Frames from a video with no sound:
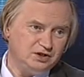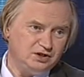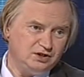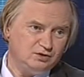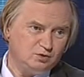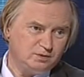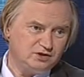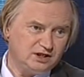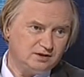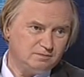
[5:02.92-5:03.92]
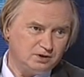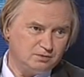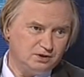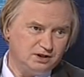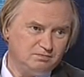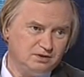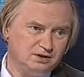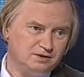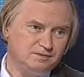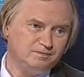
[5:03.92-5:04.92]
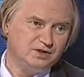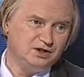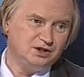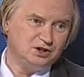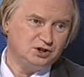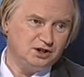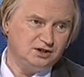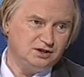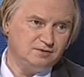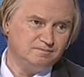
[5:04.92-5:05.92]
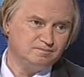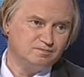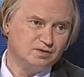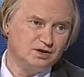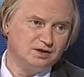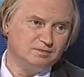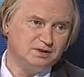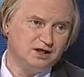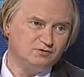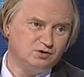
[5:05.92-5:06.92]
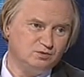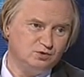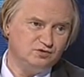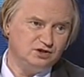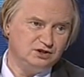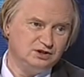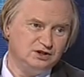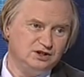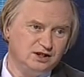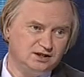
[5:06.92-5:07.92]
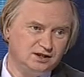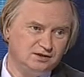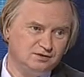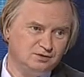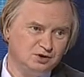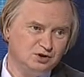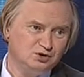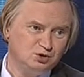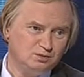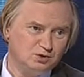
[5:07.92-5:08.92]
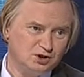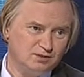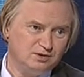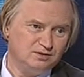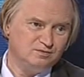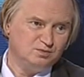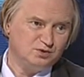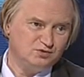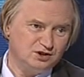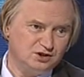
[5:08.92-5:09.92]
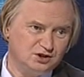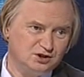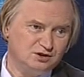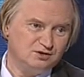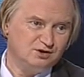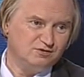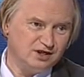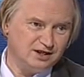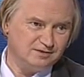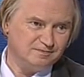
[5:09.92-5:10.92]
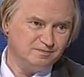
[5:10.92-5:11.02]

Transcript: i tu powstaje problem, jeżeli e, prawo mówi jeden, czy możemy powiedzieć dwa.